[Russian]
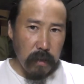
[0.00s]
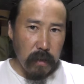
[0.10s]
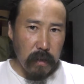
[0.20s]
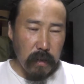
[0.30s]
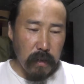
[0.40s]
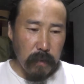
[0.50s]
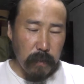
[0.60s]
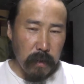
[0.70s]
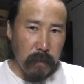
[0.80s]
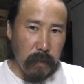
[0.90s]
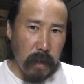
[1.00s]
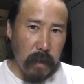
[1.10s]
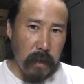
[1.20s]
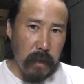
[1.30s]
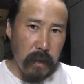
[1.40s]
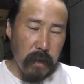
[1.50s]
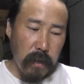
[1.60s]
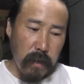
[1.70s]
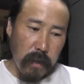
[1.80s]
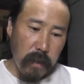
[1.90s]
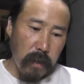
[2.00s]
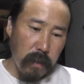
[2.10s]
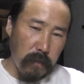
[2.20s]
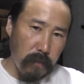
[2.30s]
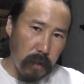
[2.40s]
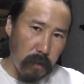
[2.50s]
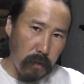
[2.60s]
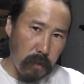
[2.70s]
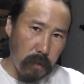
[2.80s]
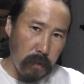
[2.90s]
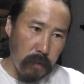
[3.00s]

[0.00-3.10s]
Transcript: э, принимая этот водород.